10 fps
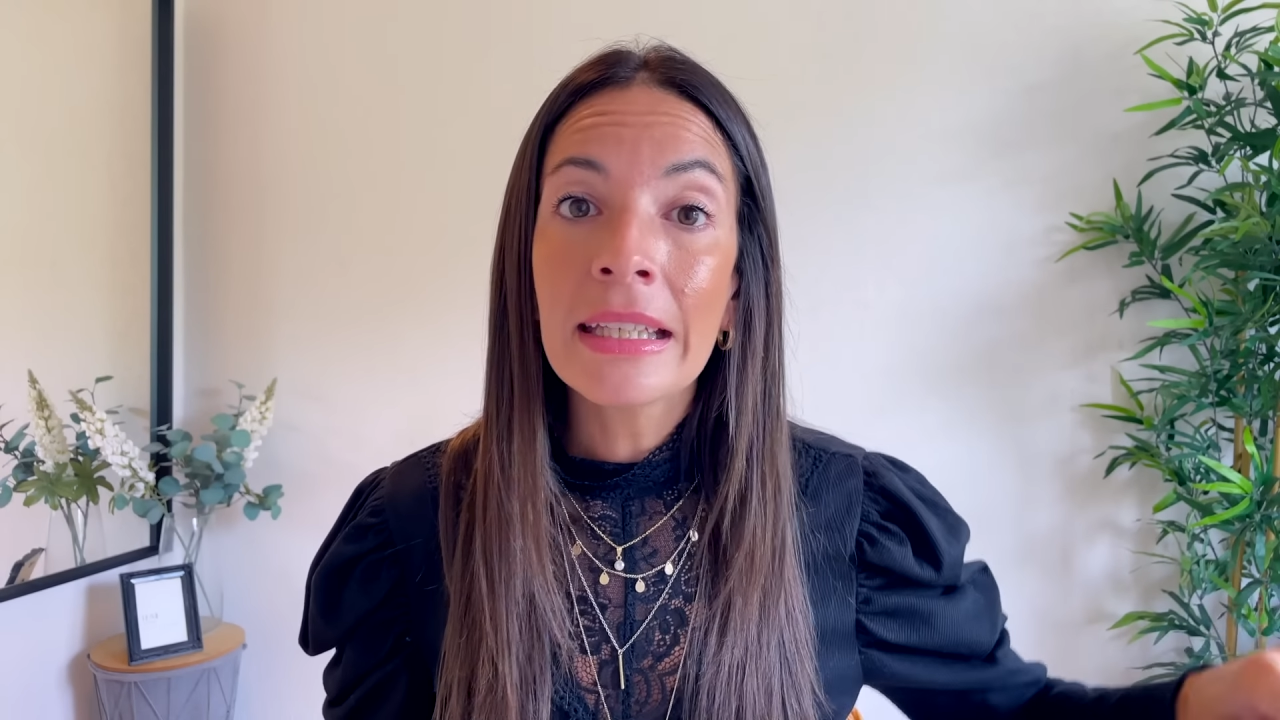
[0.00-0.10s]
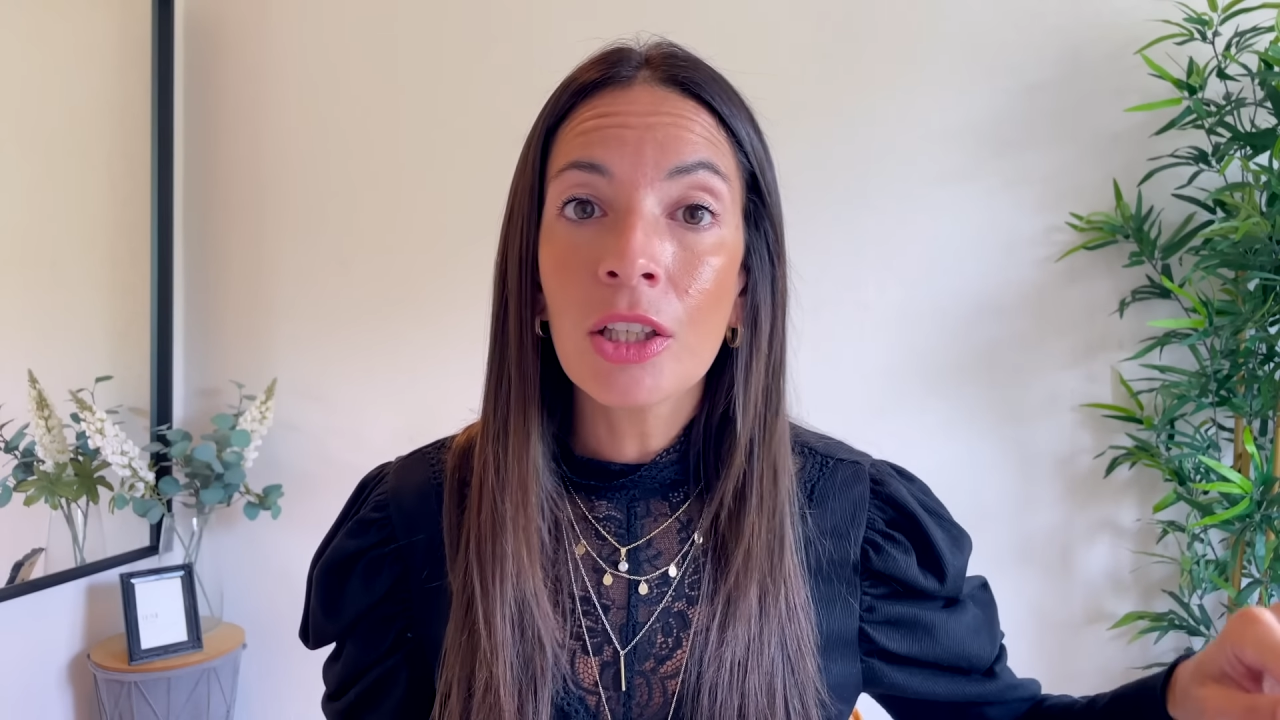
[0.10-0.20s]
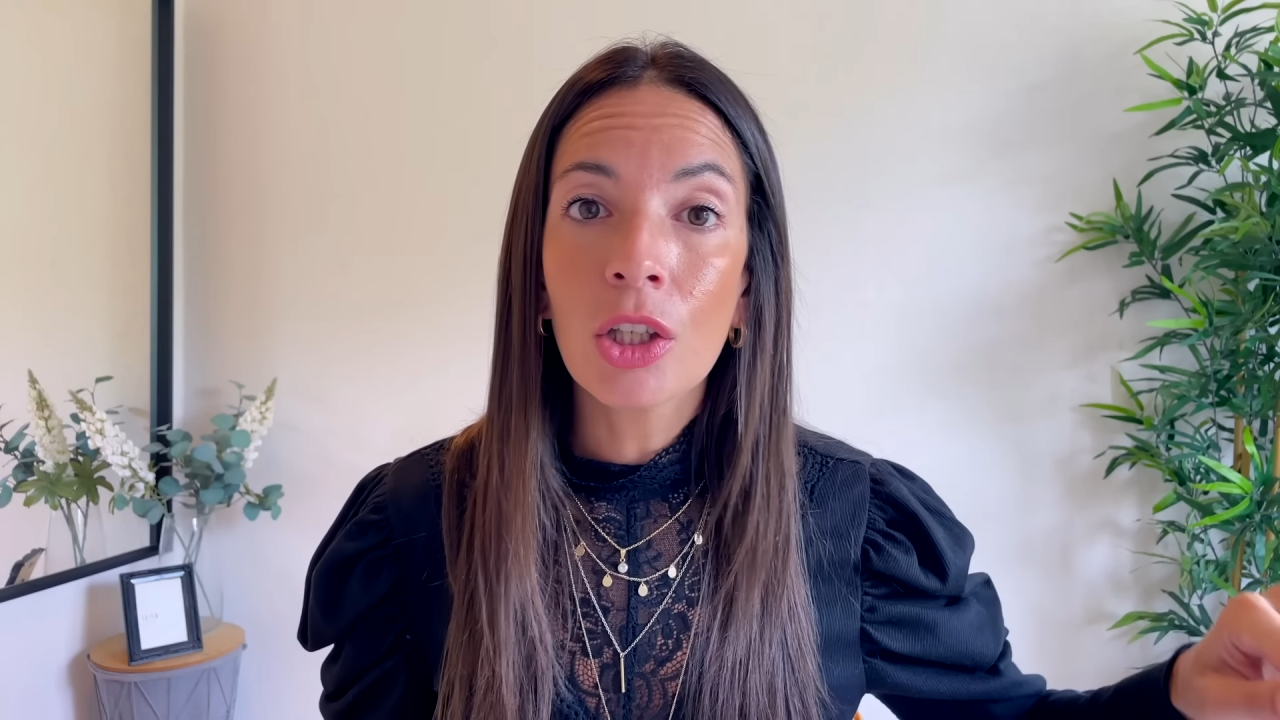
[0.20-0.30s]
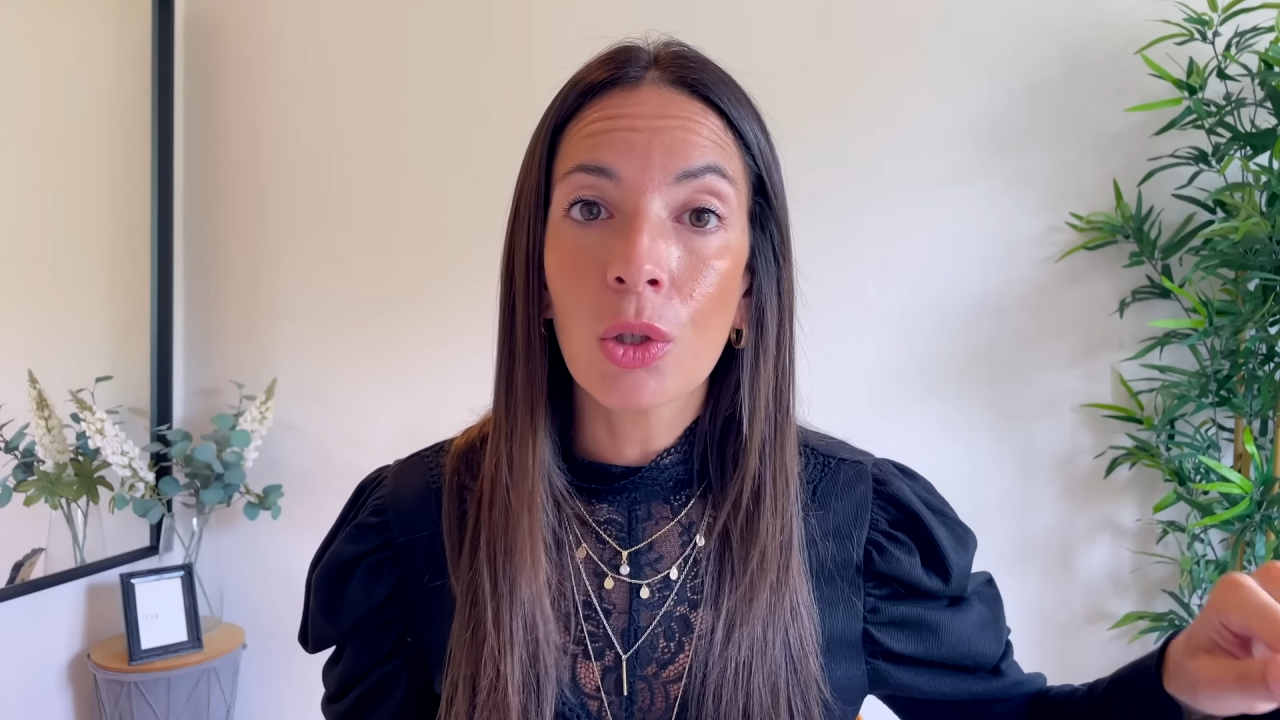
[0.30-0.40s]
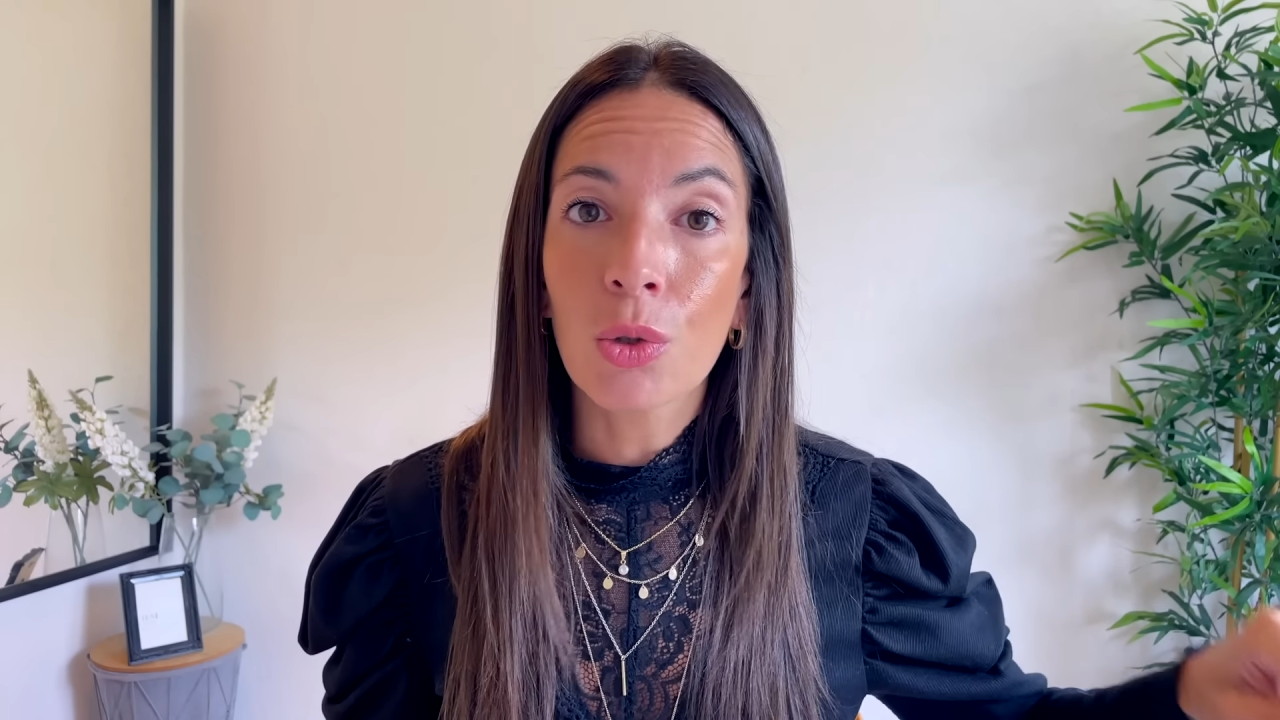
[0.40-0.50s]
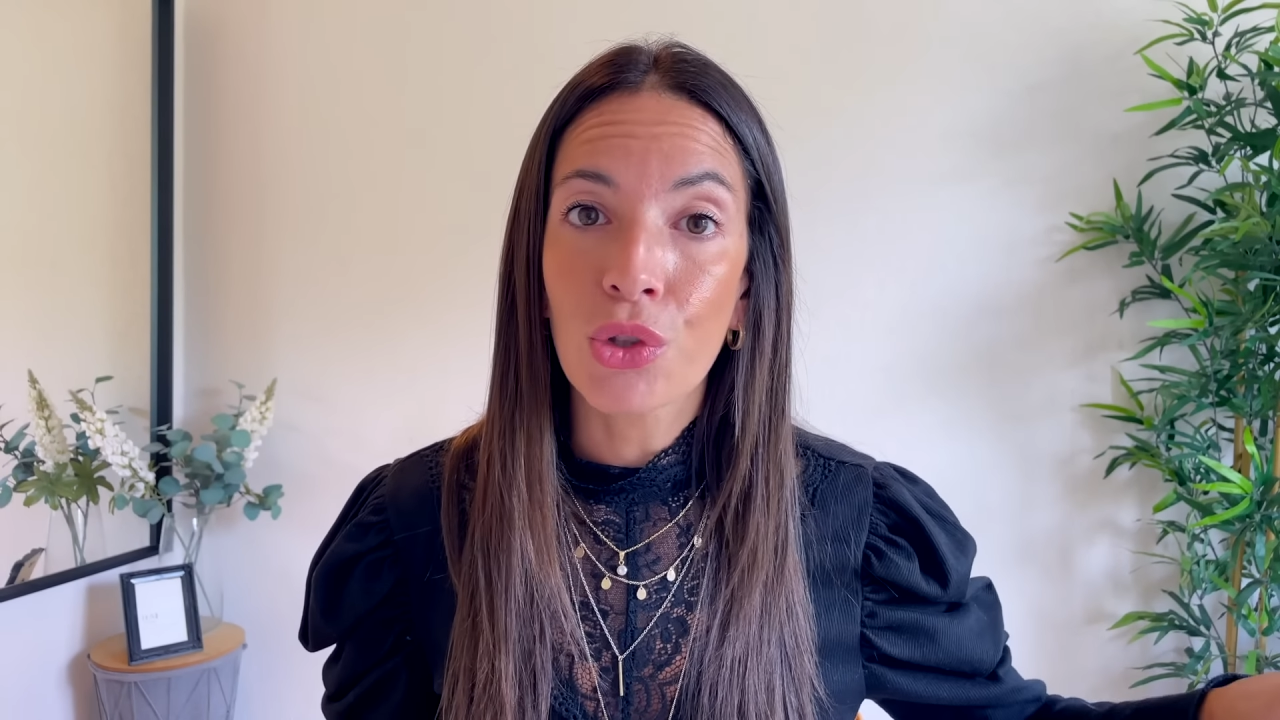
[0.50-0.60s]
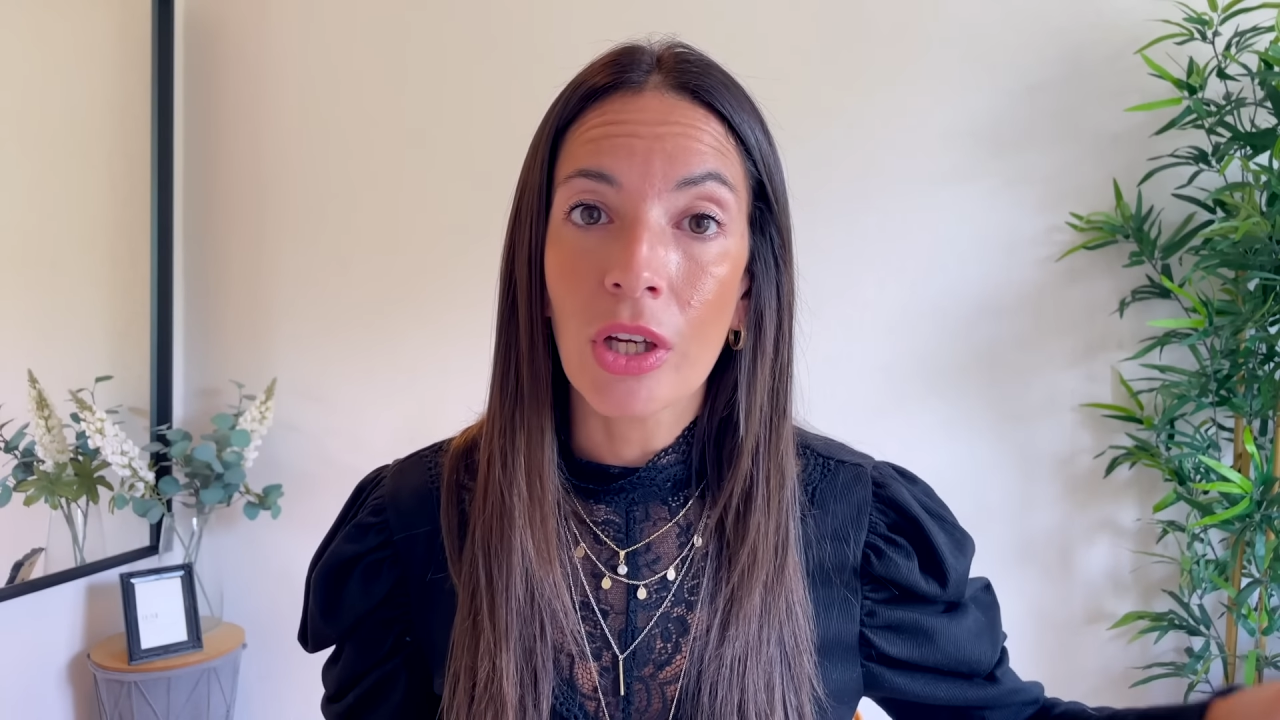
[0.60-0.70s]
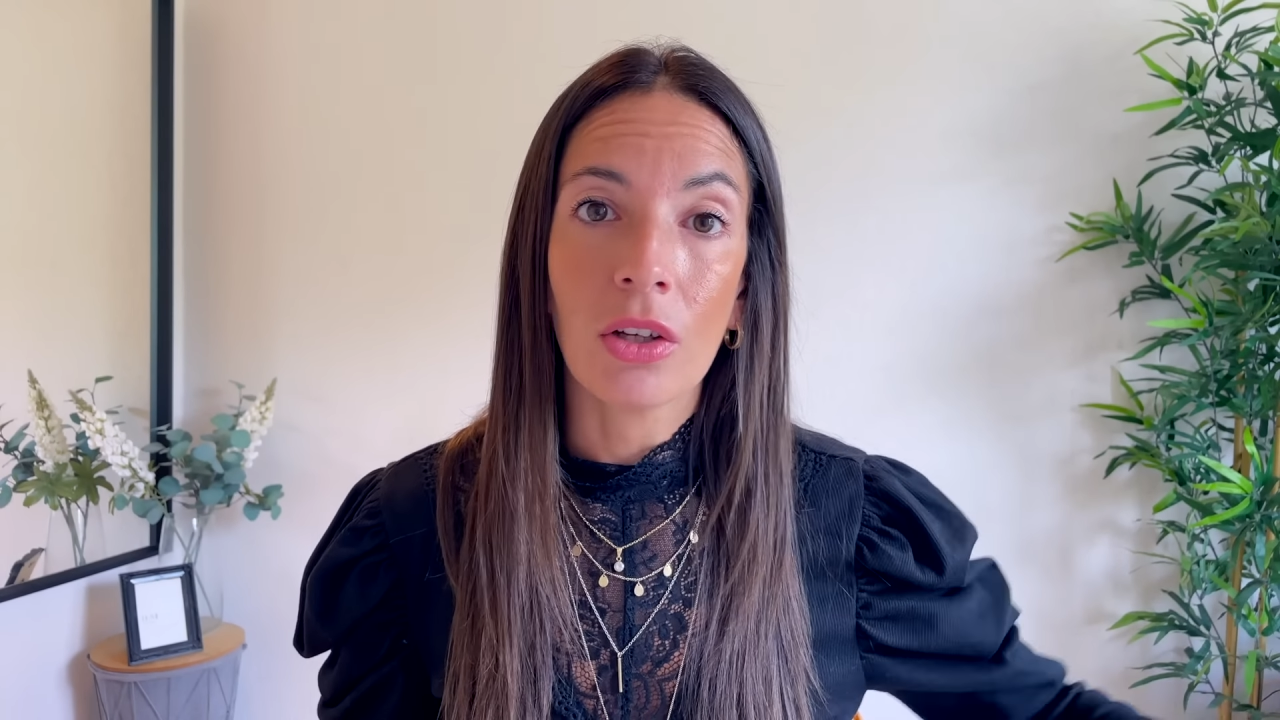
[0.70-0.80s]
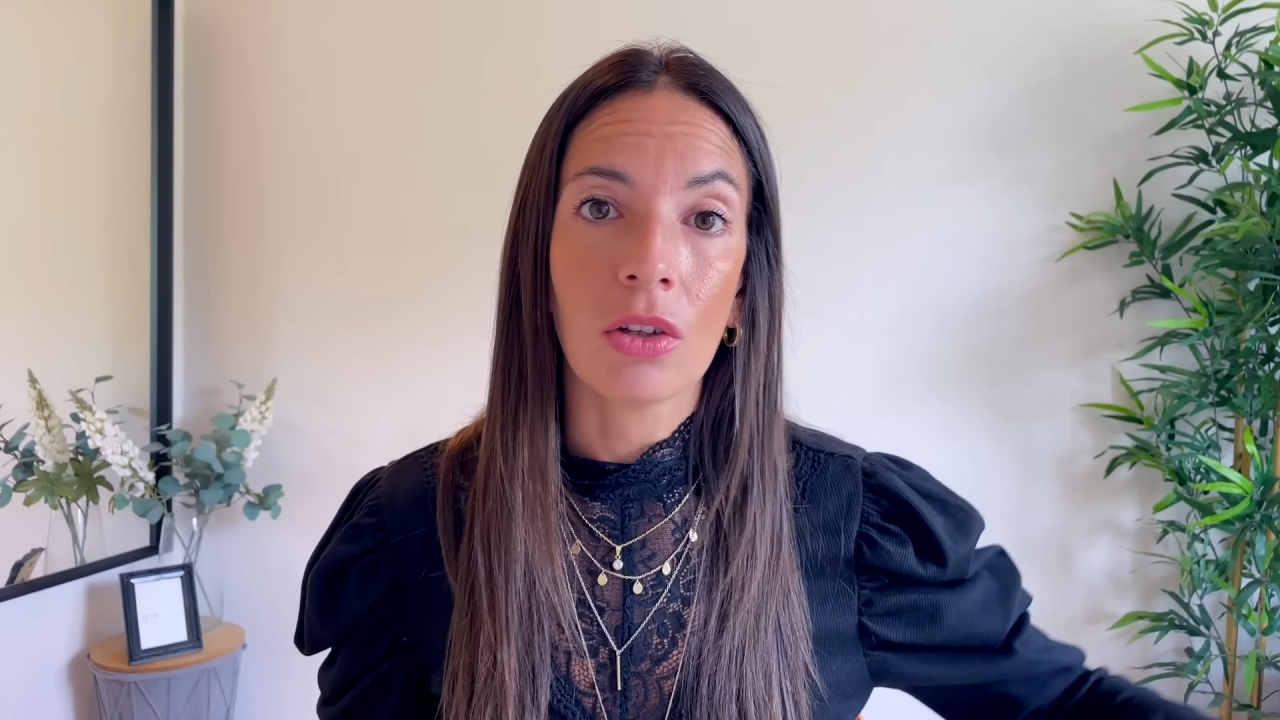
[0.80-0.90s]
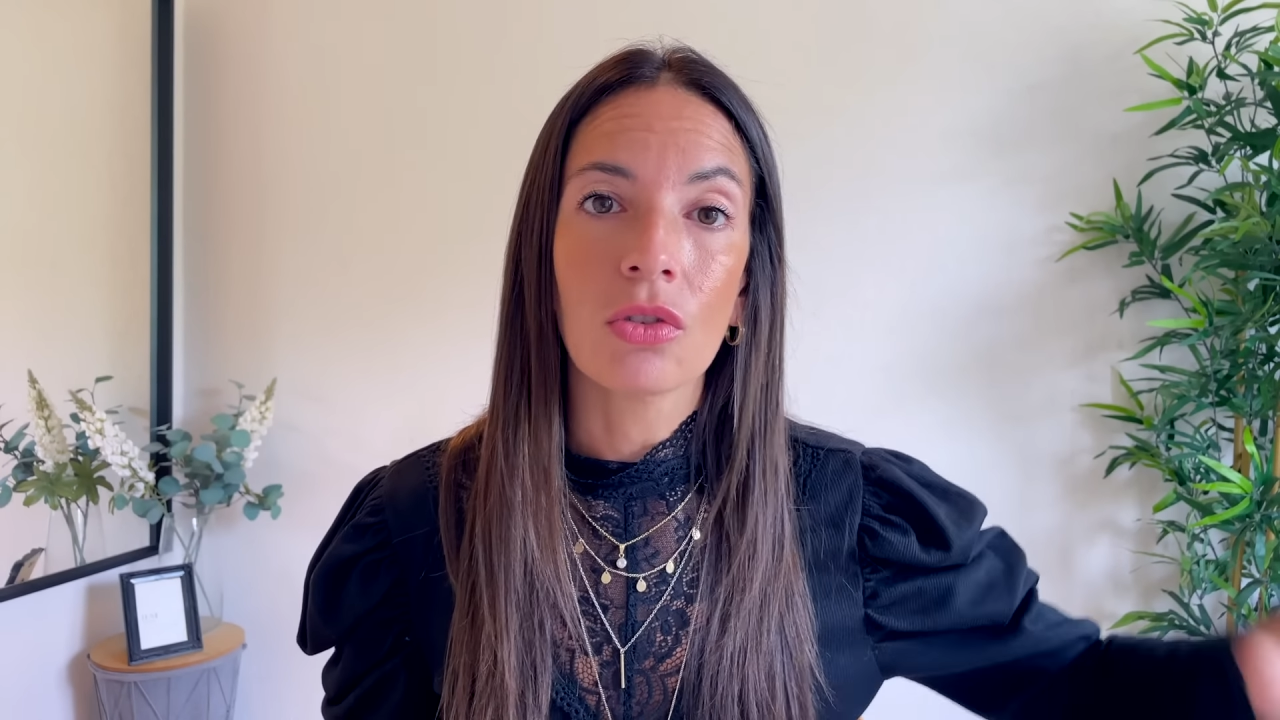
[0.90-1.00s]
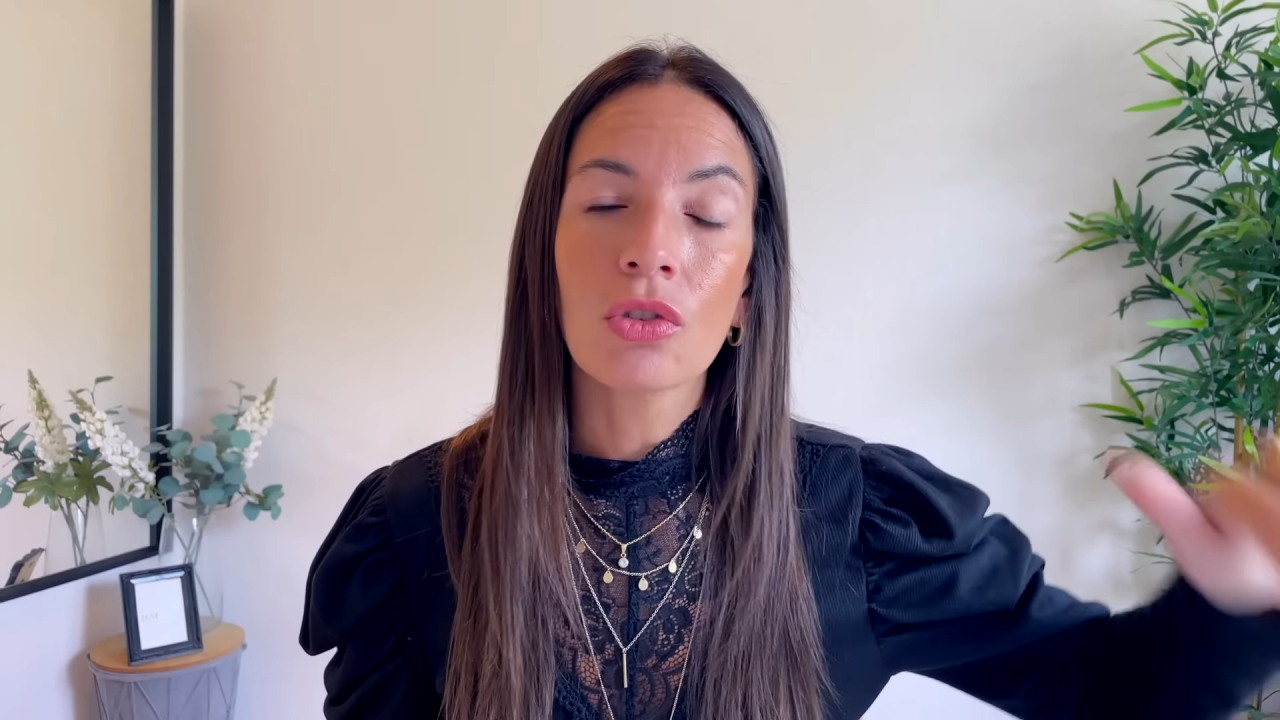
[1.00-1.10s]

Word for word: incluyeron